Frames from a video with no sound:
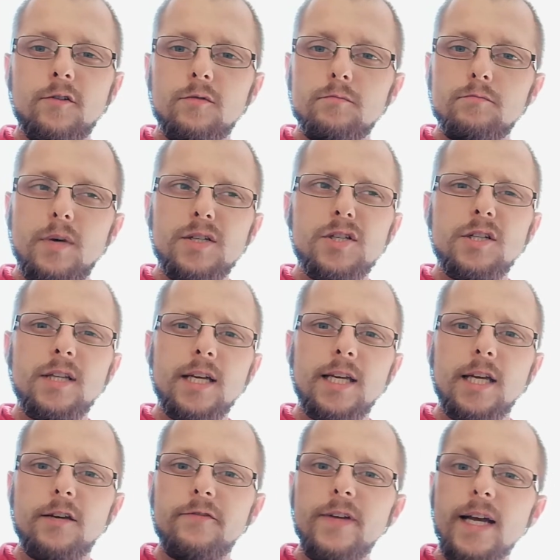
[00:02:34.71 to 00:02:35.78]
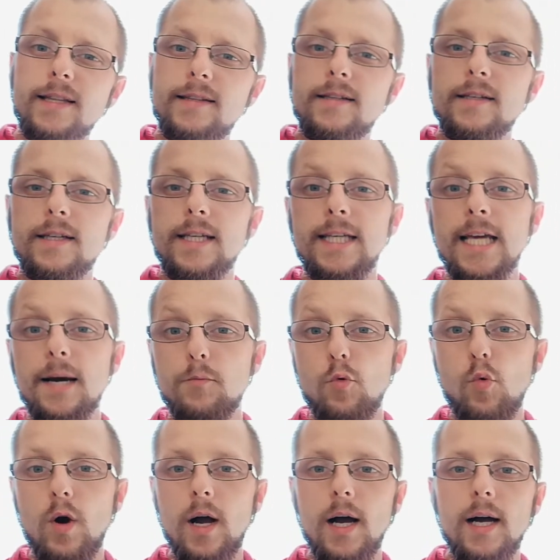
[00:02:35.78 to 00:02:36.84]
bardziej takie kwiaty,
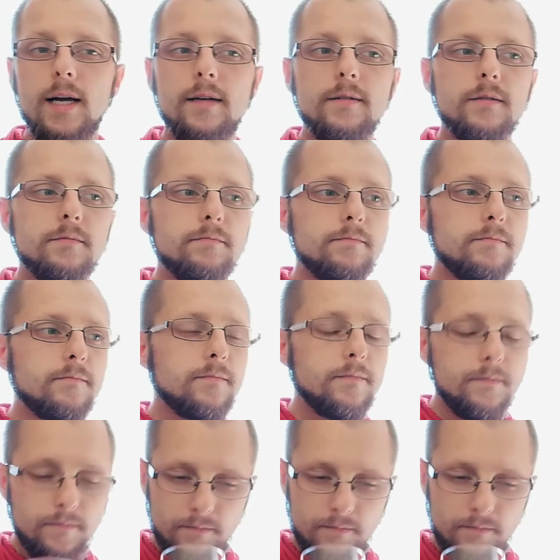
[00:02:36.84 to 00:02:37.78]
jabłka, mm,